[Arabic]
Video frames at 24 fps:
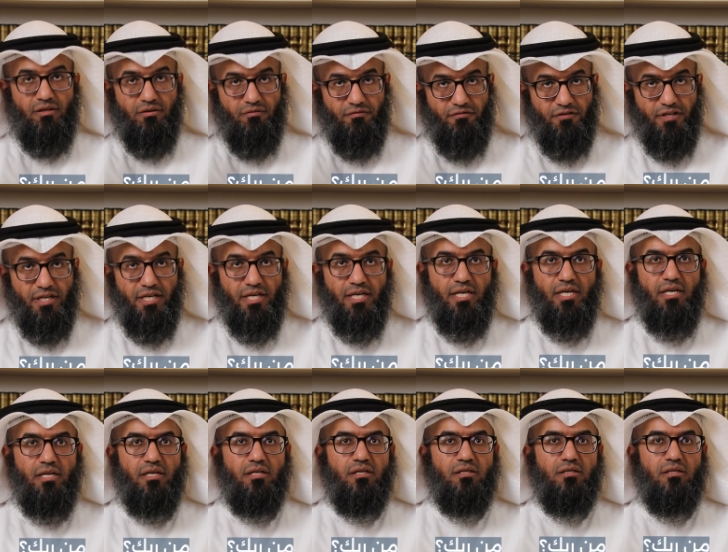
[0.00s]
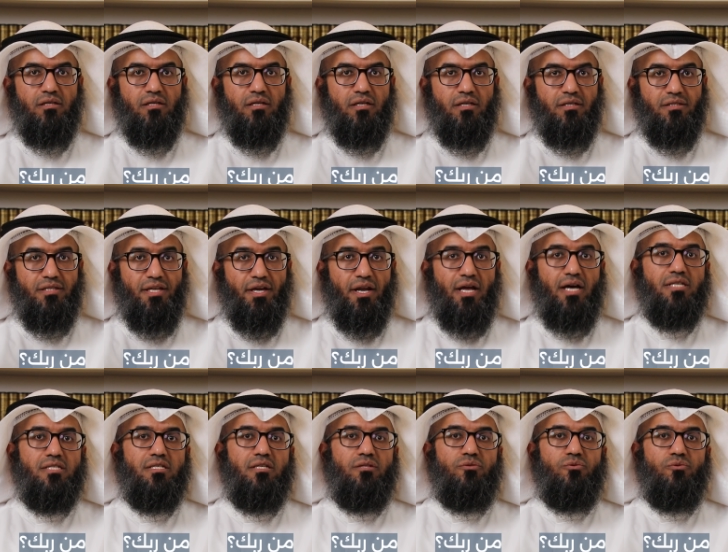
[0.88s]
فيه
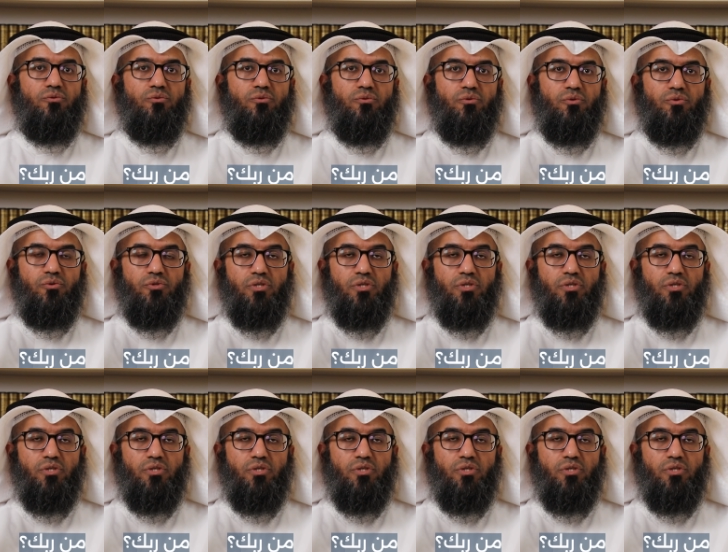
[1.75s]
دراسة